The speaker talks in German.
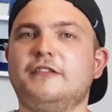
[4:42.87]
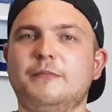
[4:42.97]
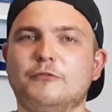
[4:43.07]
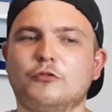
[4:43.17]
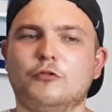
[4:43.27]

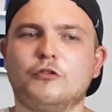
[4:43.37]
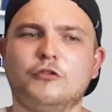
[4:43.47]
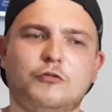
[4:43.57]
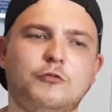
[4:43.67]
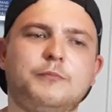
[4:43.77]
7
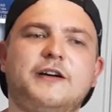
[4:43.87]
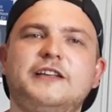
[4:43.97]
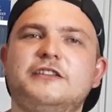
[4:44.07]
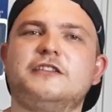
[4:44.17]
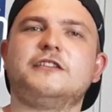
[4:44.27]
Tore und
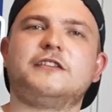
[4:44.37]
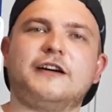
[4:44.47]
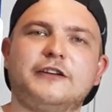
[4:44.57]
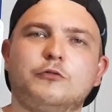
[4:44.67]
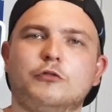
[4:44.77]
breitete
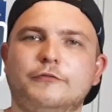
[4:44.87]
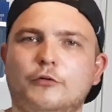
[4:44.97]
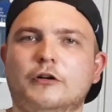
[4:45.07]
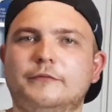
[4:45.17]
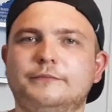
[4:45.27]
3 Tore vor.